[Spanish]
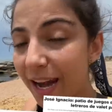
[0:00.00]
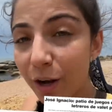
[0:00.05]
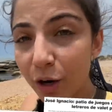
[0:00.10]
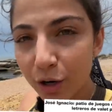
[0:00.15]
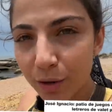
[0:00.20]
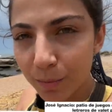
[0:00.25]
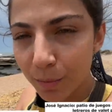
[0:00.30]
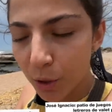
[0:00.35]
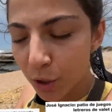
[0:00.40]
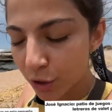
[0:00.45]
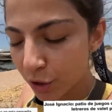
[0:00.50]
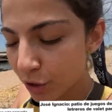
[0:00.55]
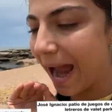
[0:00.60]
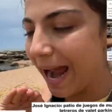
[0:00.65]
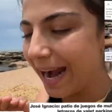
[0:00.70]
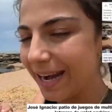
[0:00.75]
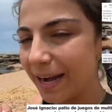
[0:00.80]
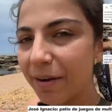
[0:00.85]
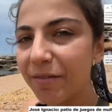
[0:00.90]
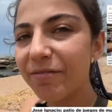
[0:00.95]
Elon Musk
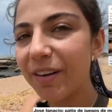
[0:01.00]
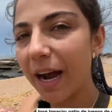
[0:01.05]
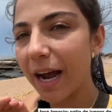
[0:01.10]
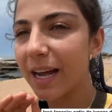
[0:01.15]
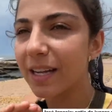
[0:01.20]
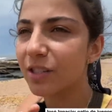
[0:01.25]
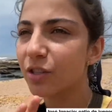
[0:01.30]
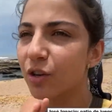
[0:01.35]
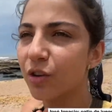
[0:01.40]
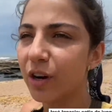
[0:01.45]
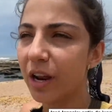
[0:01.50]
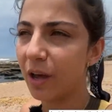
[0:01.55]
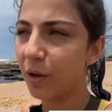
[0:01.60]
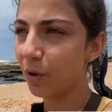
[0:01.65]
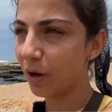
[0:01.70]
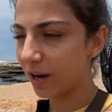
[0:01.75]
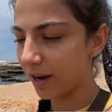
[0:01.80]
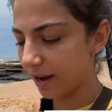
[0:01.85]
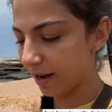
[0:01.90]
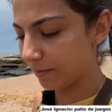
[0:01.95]
han
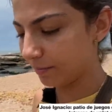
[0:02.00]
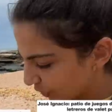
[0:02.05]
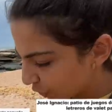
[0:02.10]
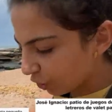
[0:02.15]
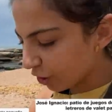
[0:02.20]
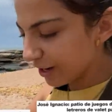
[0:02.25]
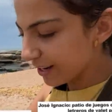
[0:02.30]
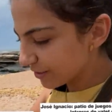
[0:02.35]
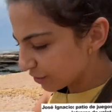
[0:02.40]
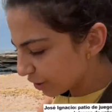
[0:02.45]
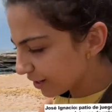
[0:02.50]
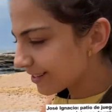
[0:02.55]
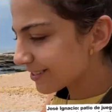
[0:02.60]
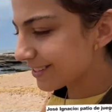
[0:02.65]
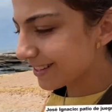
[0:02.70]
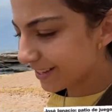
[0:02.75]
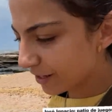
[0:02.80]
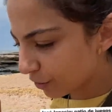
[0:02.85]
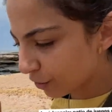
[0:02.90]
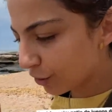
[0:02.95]
vacacionado acá. Con eso
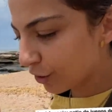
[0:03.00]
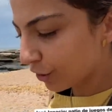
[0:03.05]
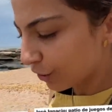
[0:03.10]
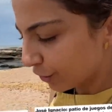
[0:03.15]
les digo